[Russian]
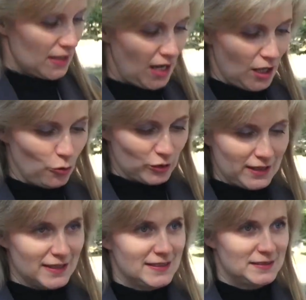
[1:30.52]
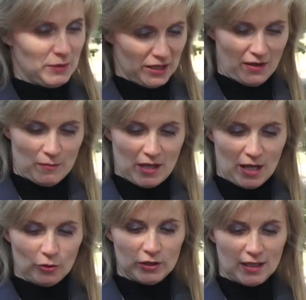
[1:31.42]
Колодка, перед вами
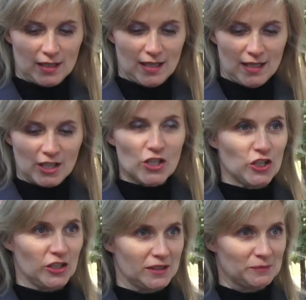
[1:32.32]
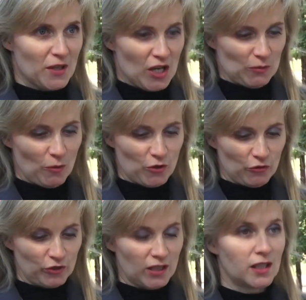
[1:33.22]
колодка и кочедык. С
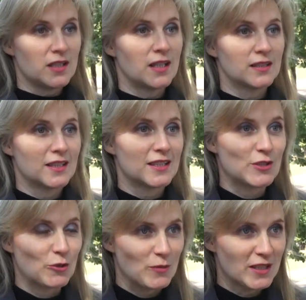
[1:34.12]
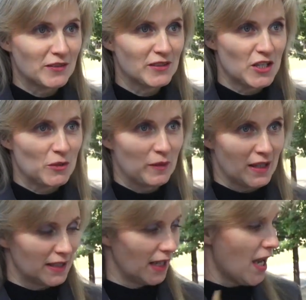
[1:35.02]
помощью вот таких нехитрых хитрых инструментов наши
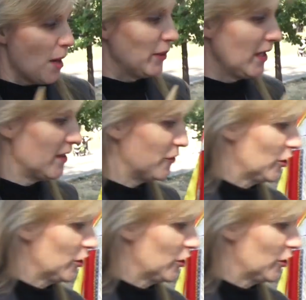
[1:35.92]
предки плели